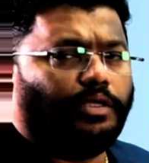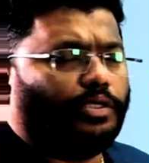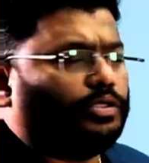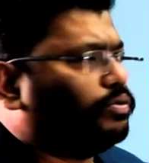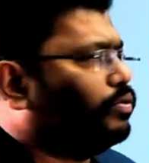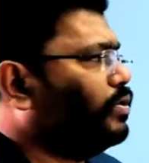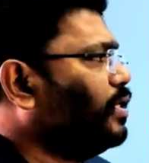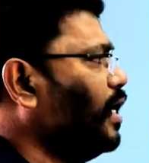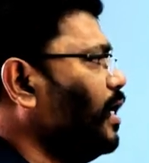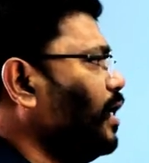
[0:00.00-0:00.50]

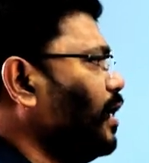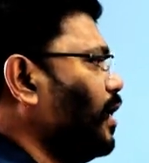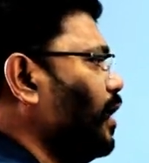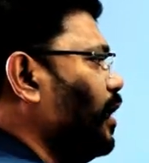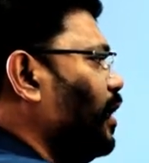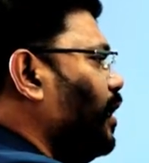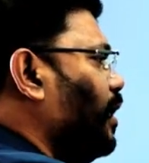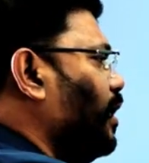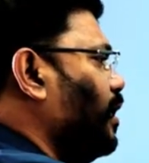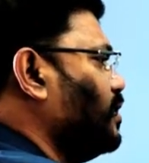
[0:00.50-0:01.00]
చూడటానికి
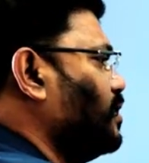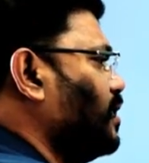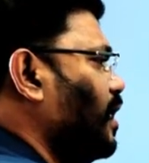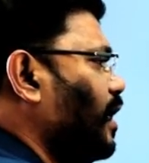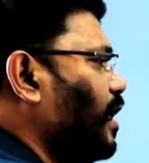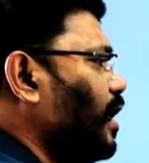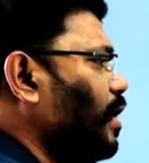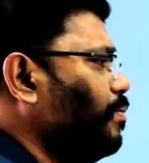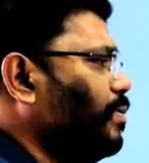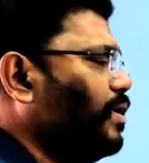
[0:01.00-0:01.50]

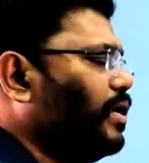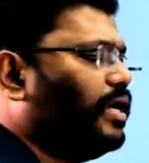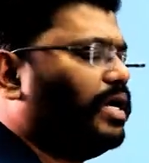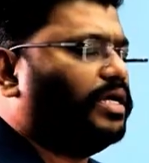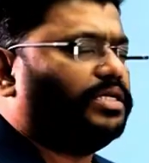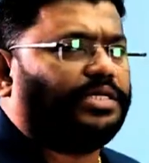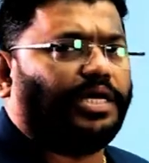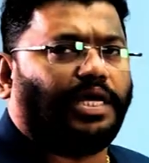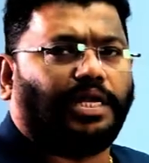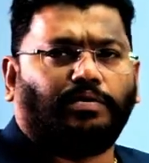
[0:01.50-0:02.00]
సంఖ్యాపరంగా
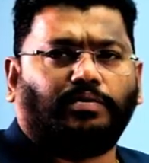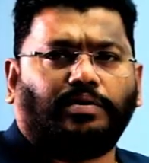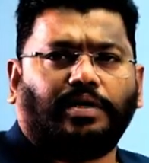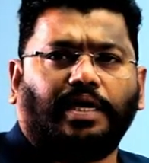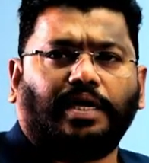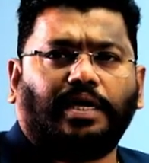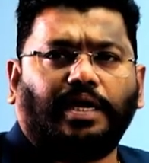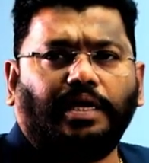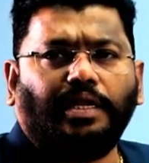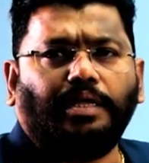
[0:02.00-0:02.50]
చాలా
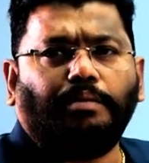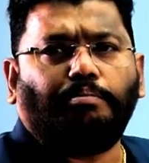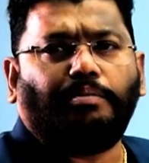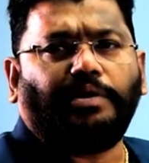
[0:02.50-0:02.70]
ఉన్నాయి కానీ